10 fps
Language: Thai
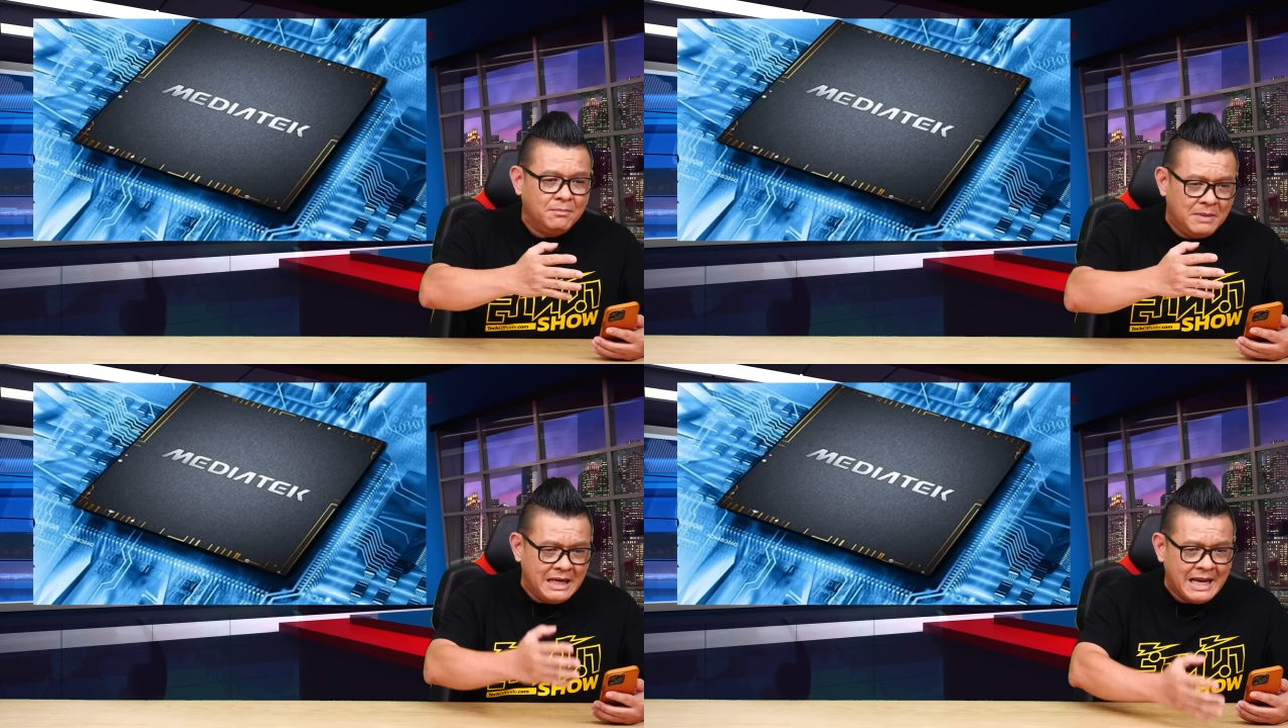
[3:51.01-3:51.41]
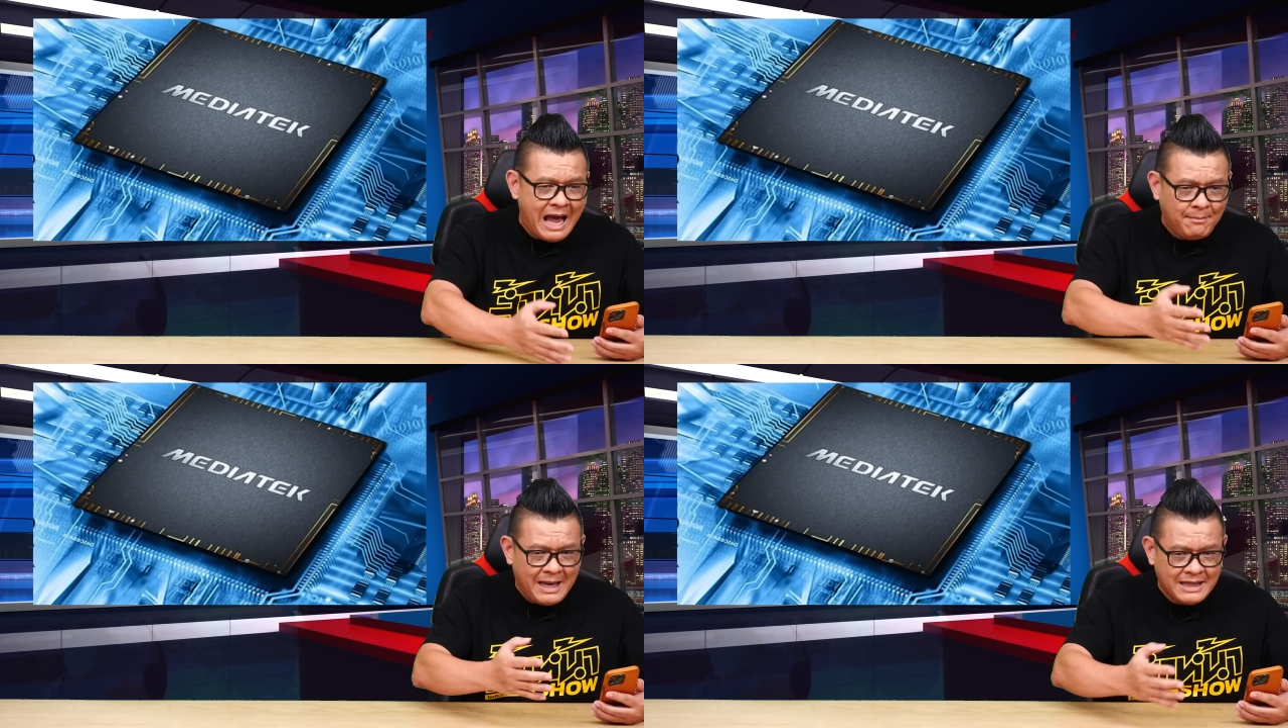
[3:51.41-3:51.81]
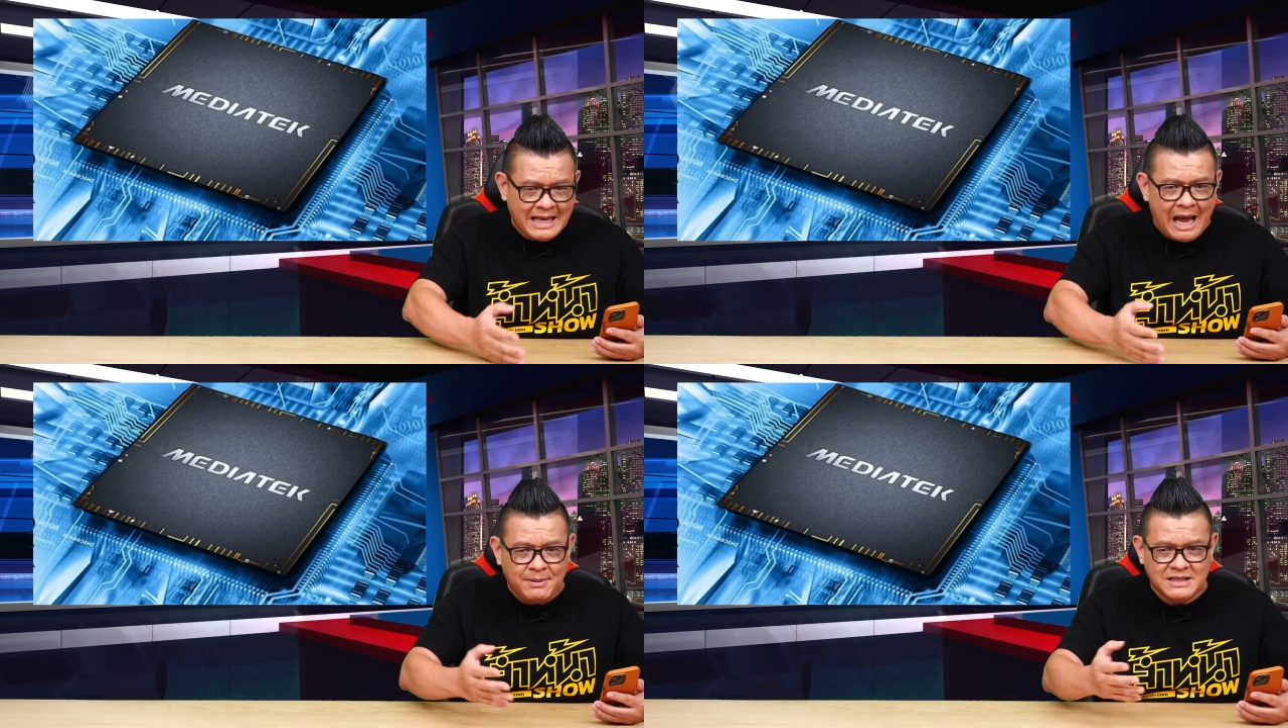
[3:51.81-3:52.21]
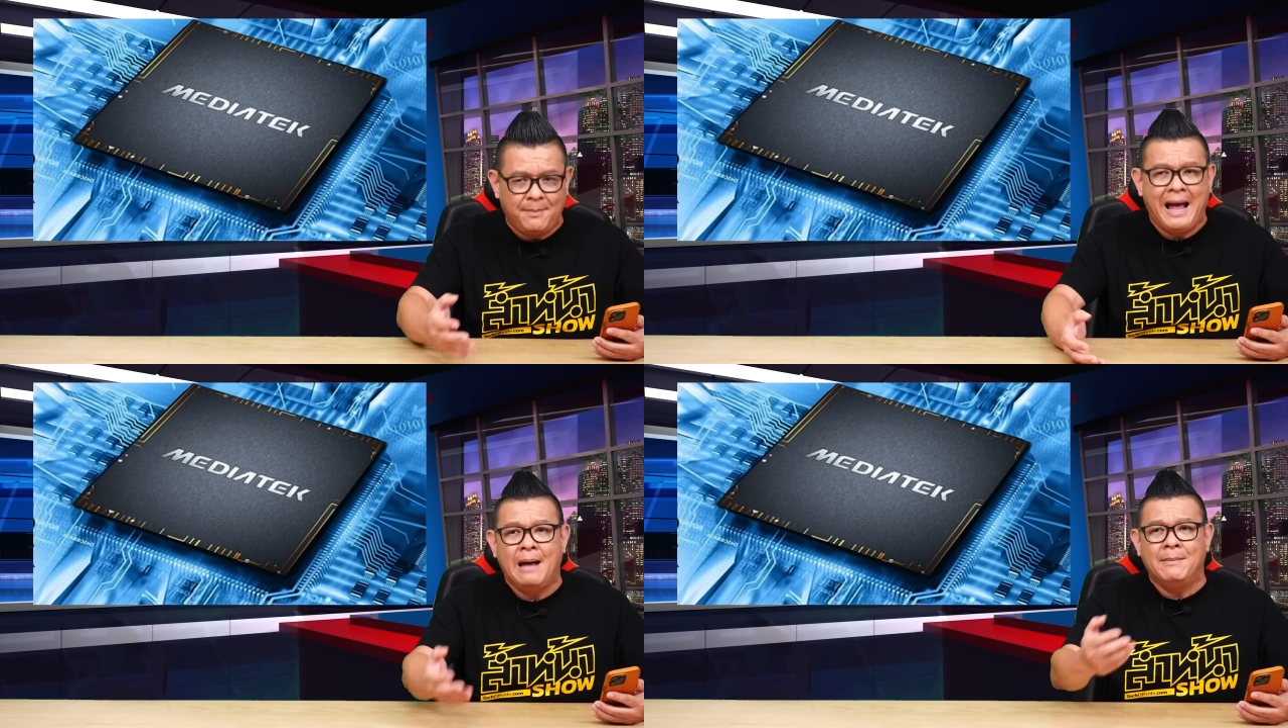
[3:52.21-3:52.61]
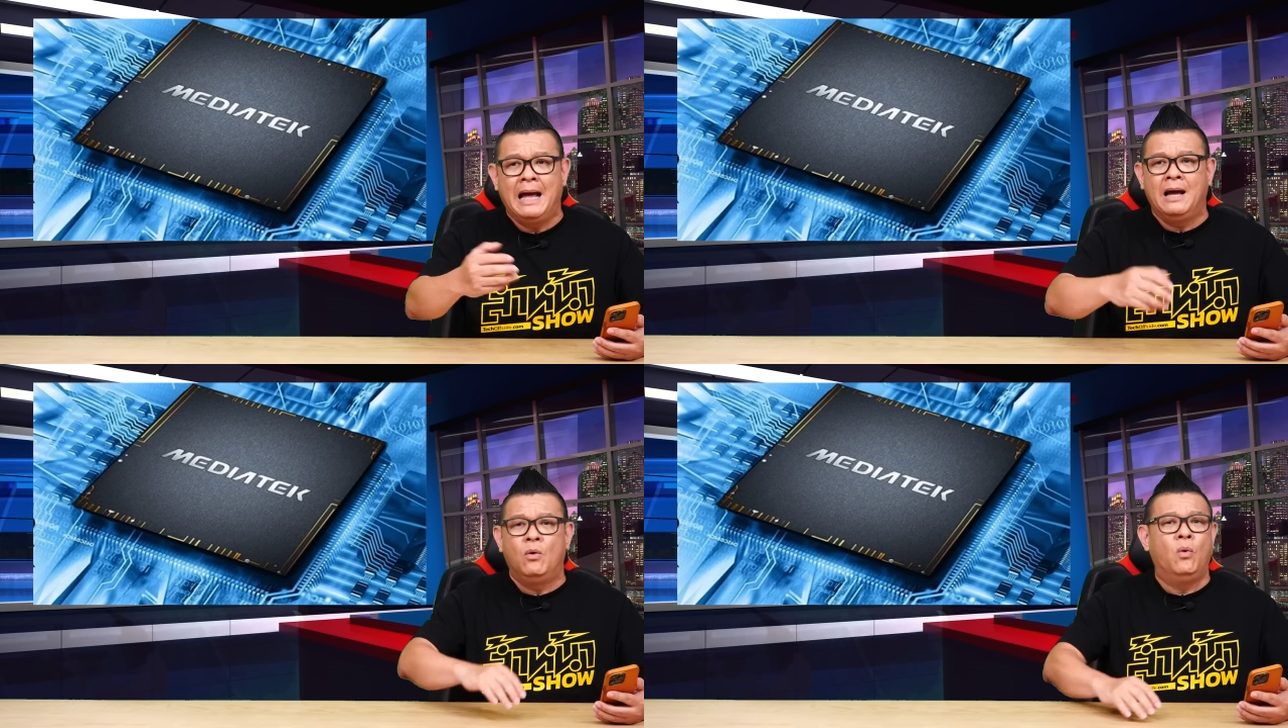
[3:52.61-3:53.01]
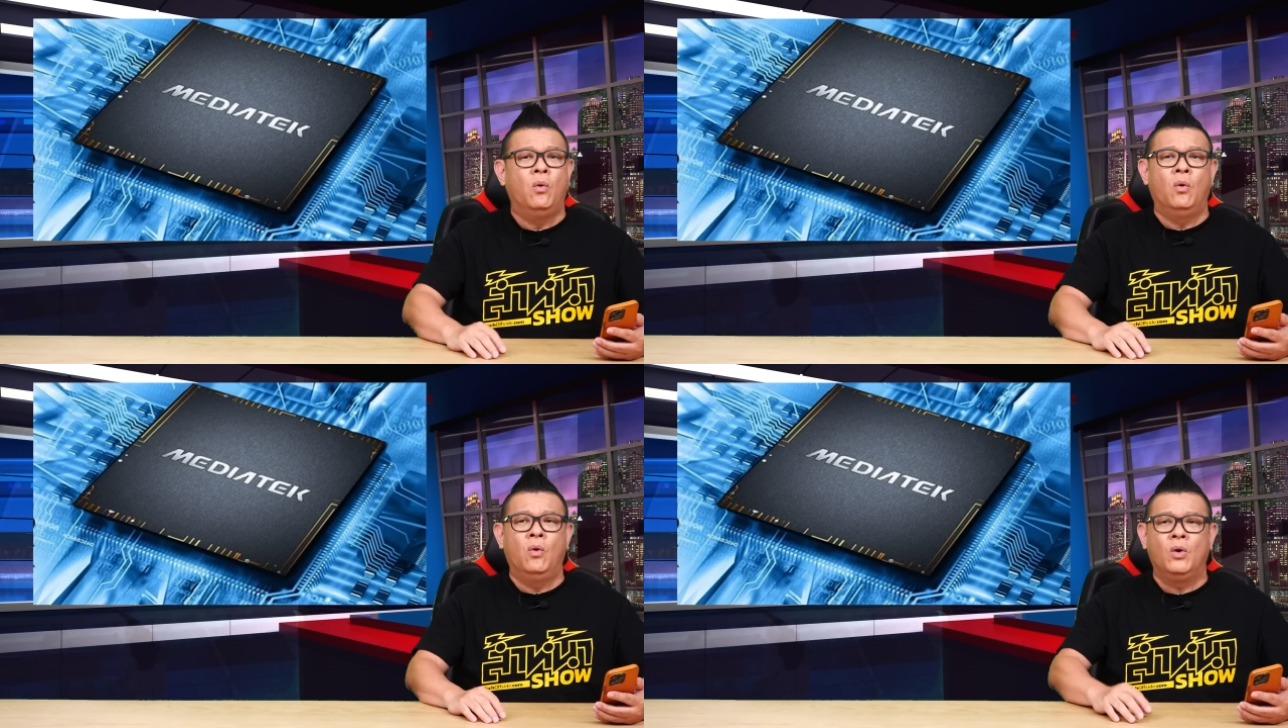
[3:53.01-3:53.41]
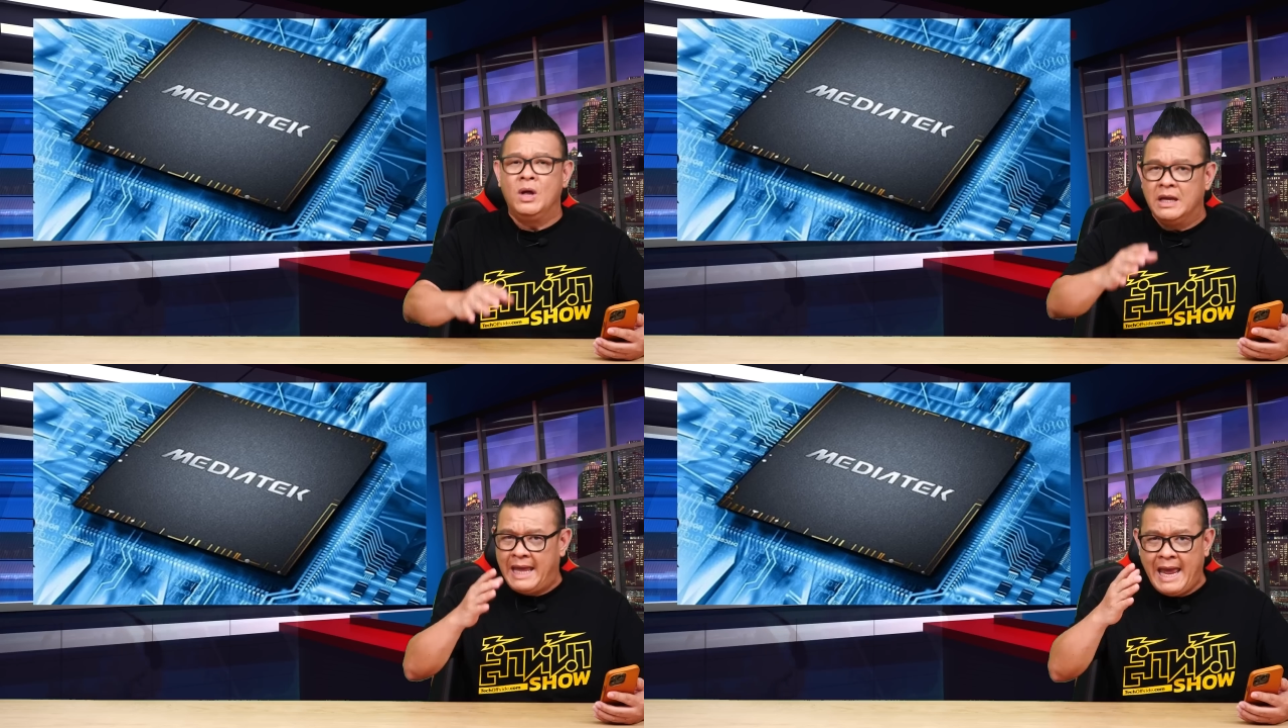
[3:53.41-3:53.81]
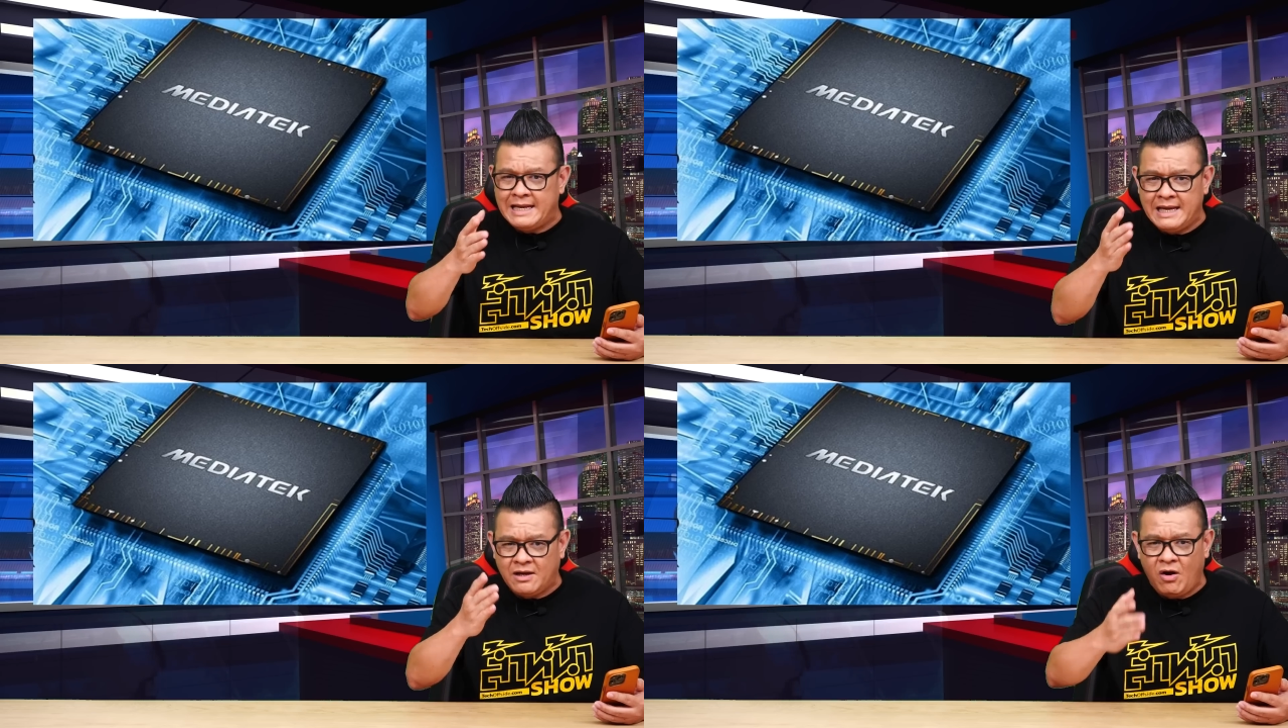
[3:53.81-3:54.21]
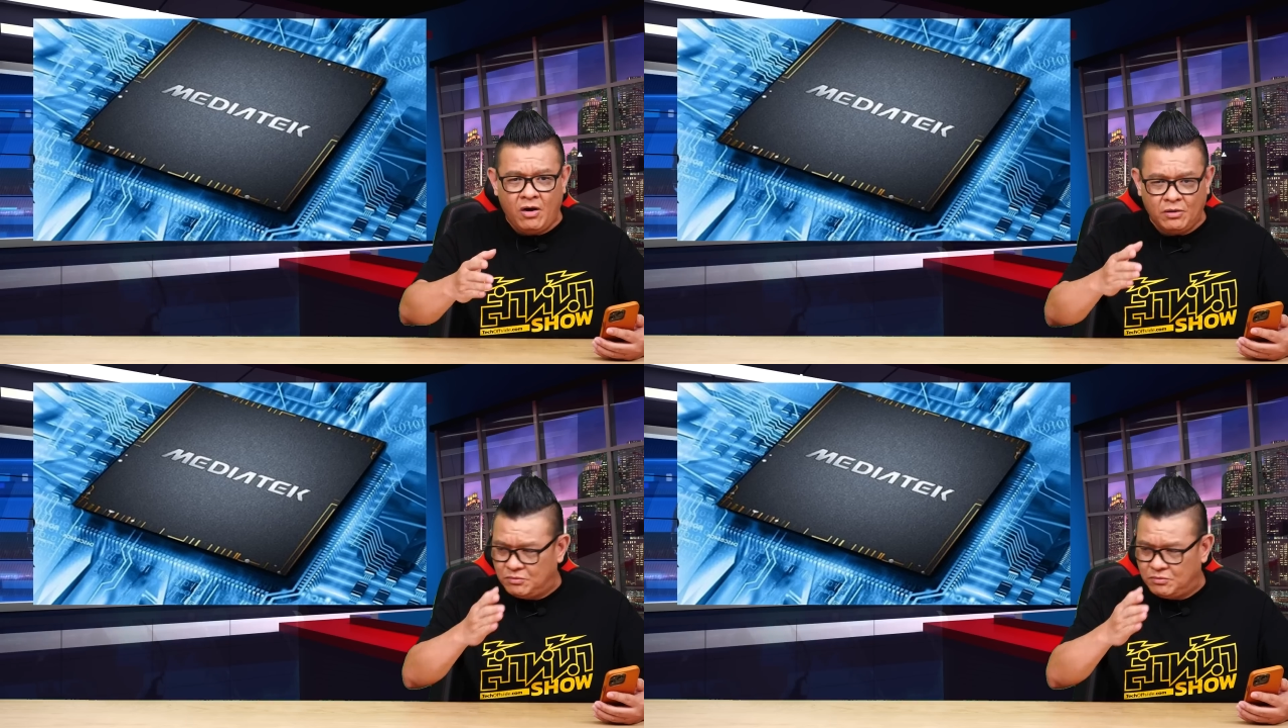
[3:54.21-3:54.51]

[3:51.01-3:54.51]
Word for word: มีนาเมษาพฤษภามาโอ้โหแค่นี้ก็